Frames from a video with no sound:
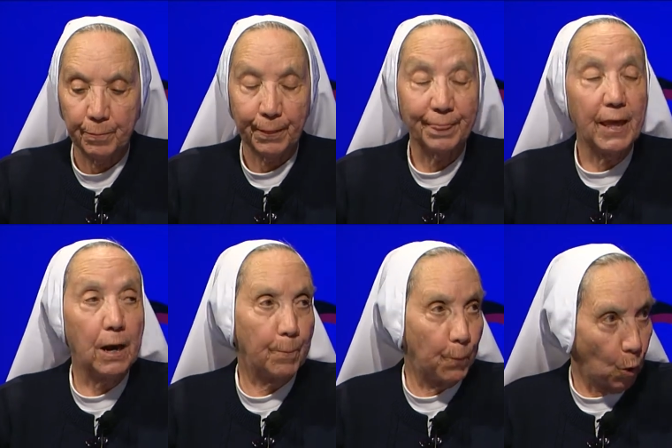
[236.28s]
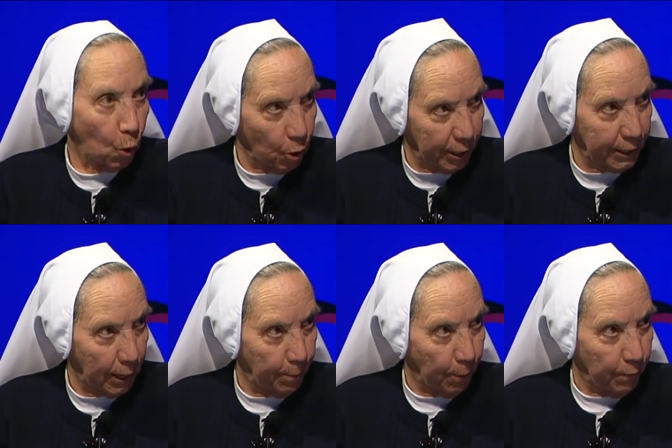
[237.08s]
del Boccone
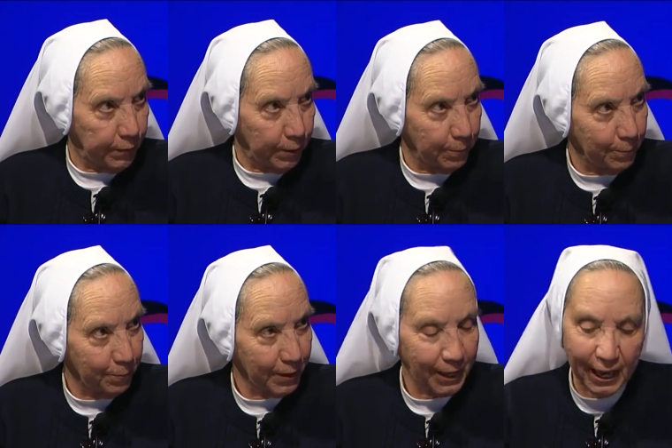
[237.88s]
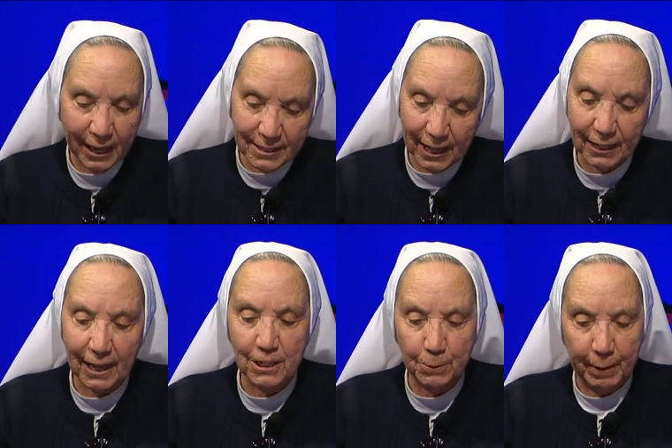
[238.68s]
del Povero, che è stata
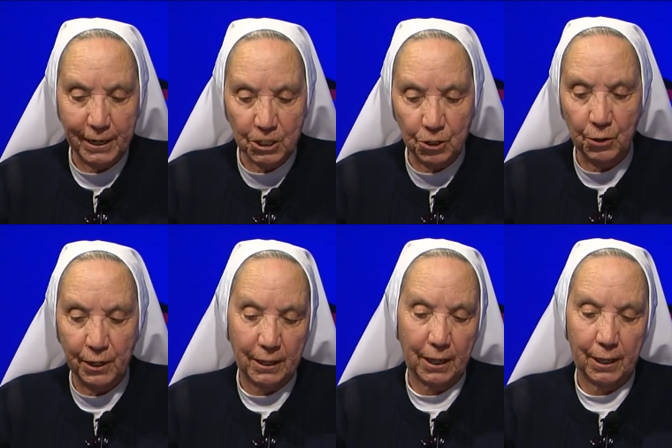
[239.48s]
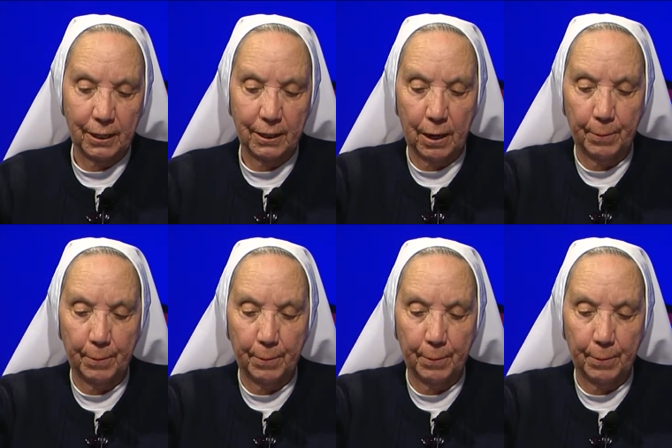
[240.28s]
l'ispirazione de, del